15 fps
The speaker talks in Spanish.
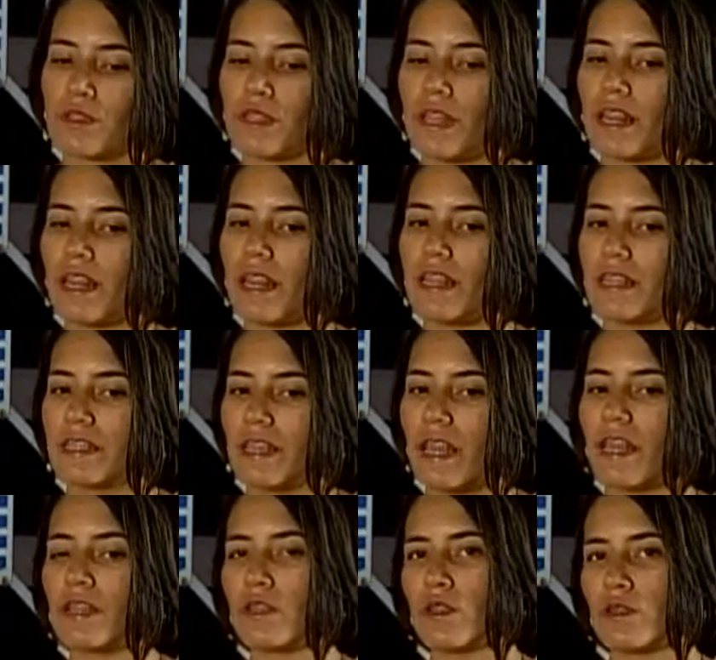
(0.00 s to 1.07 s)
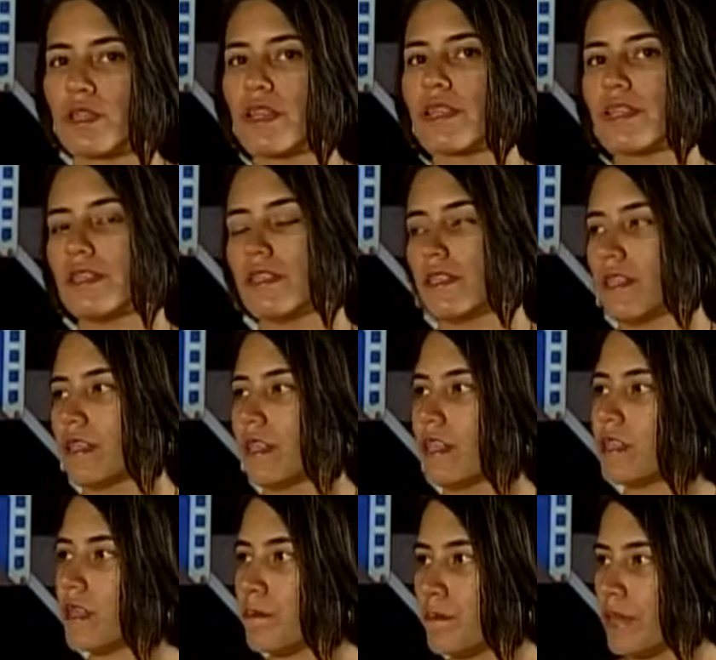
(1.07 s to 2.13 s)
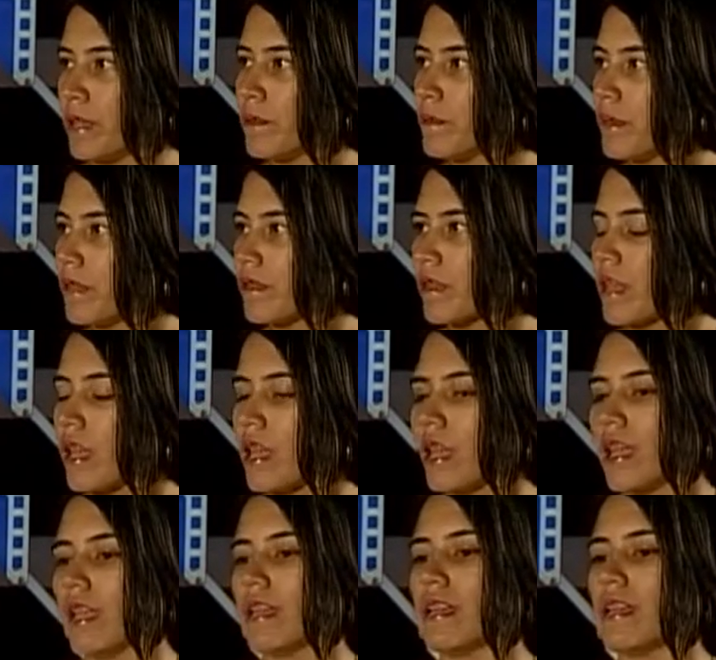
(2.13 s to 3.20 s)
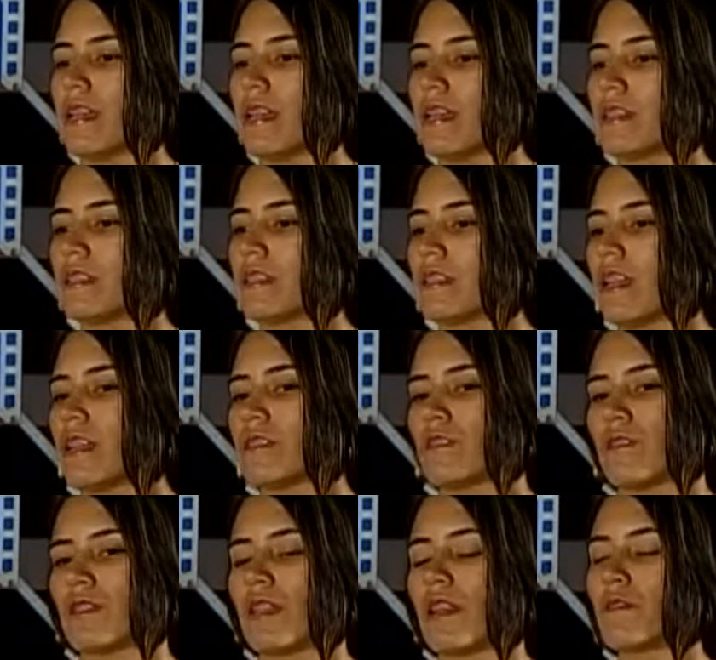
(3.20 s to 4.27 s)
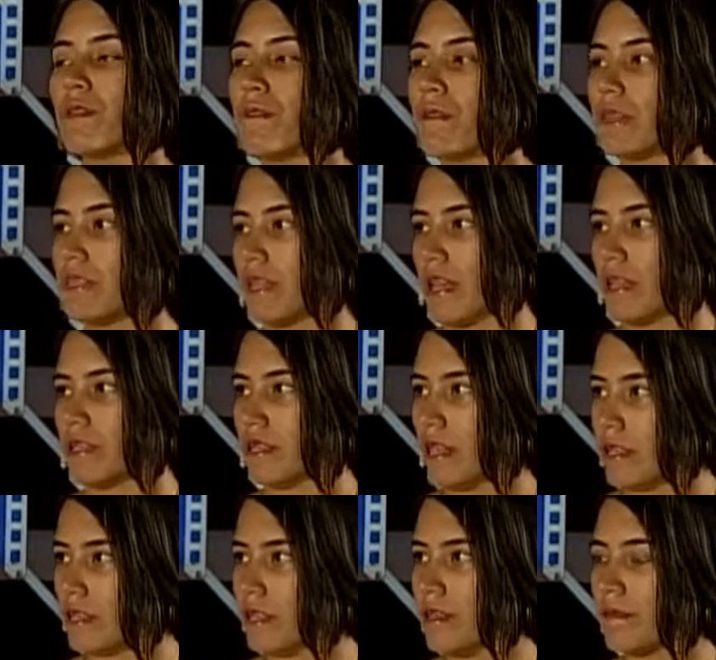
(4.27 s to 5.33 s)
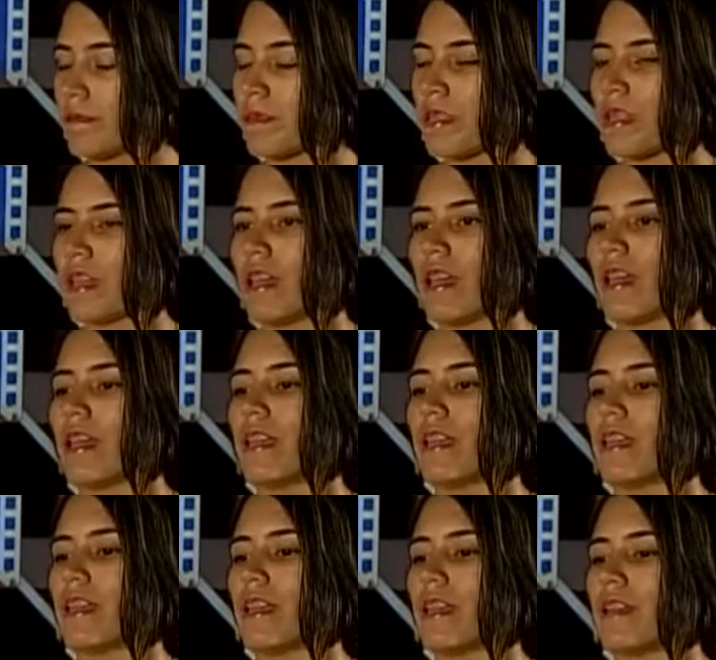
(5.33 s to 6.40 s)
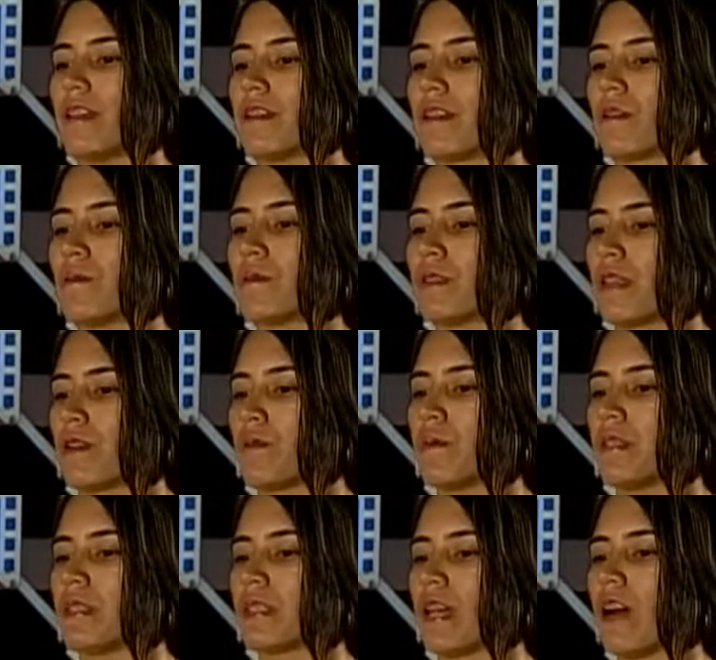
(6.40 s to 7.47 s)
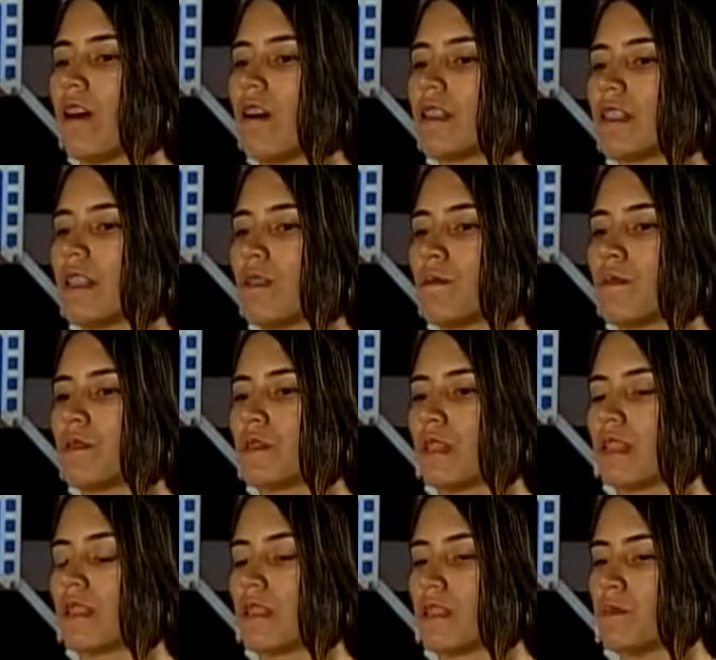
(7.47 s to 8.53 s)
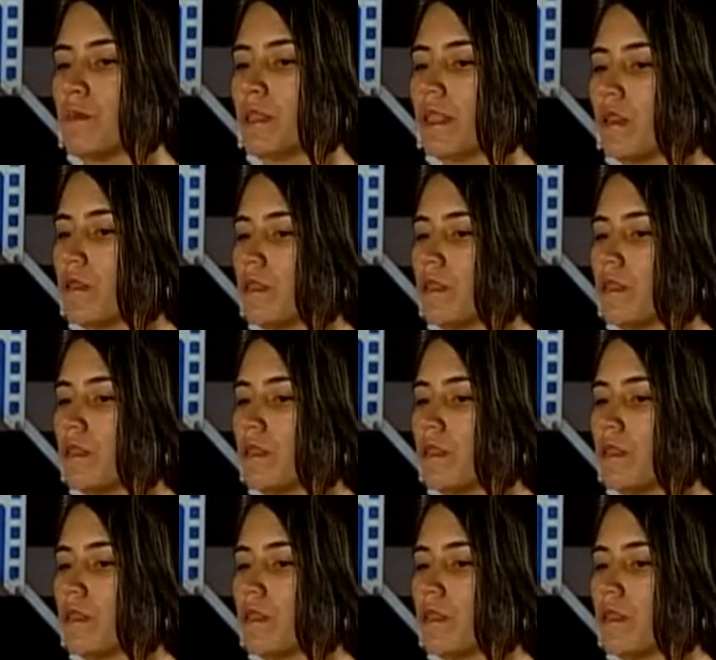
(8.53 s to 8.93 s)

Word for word: se realiza del 12 al 17 de septiembre en las instalaciones de la Universidad ICESI. Eh, como te comentaba, tenemos a tres invitados